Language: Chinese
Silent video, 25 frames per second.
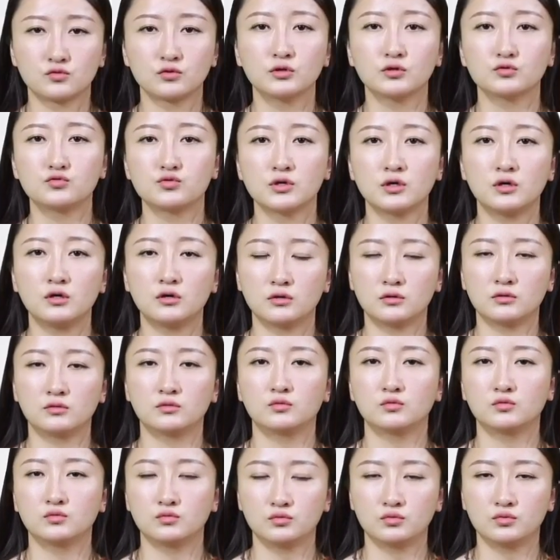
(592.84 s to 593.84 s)
如果最后
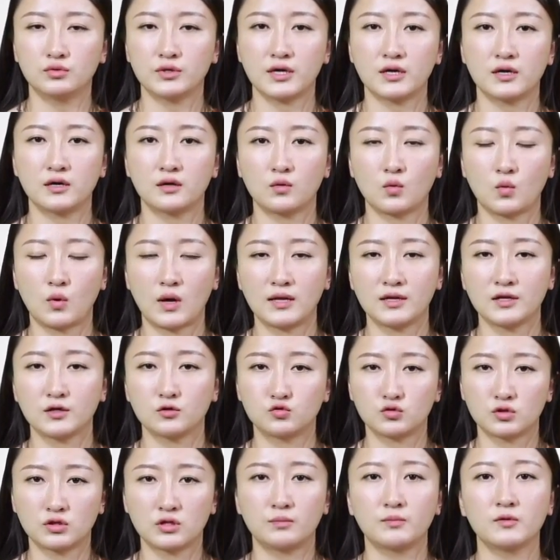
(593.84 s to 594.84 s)
物业管
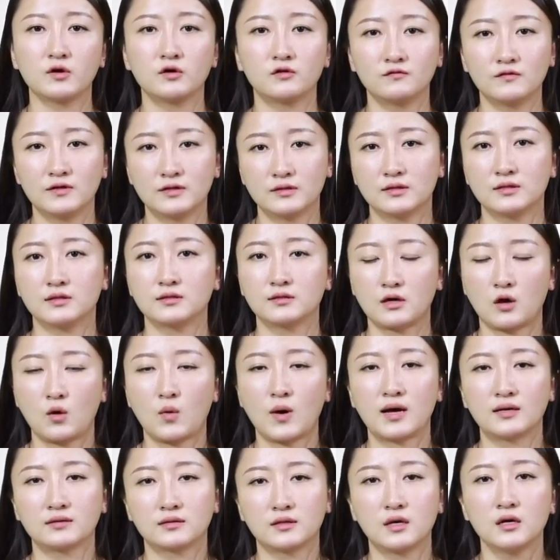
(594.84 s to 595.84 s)
理觉得没有问题的
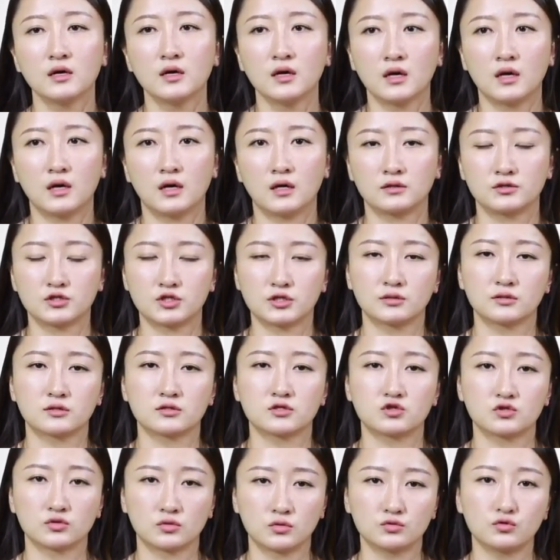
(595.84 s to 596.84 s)
话呢，啊，这个
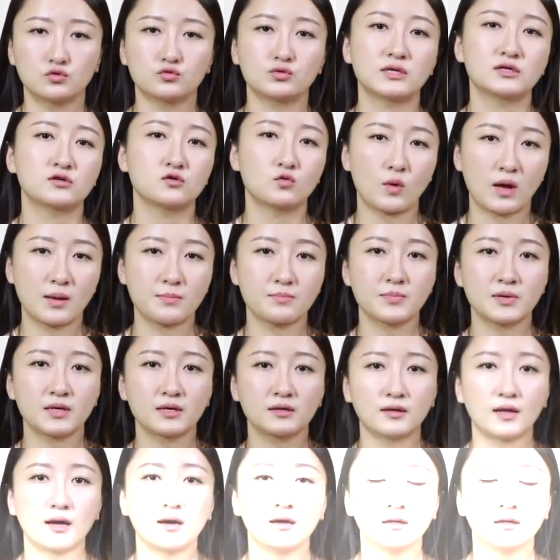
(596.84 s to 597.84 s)
施工就算是完毕了。